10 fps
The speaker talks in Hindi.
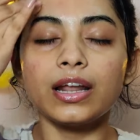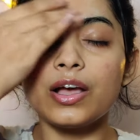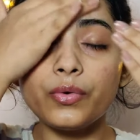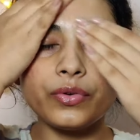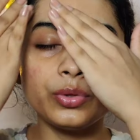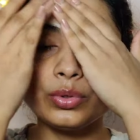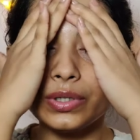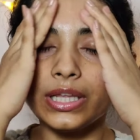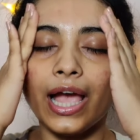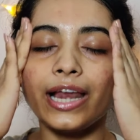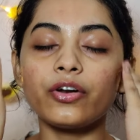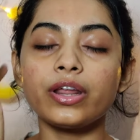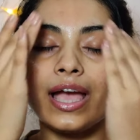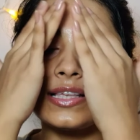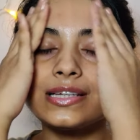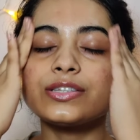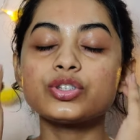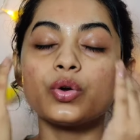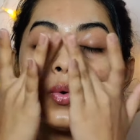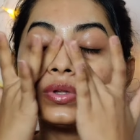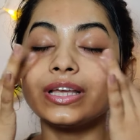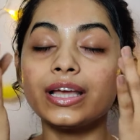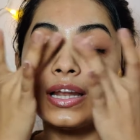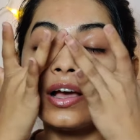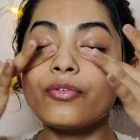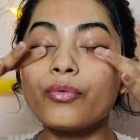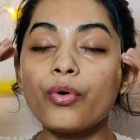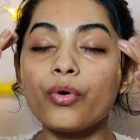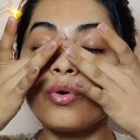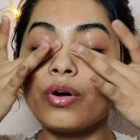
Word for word: ना यूजली हाइलोनिक एसिड्स जो होते हैं ना वो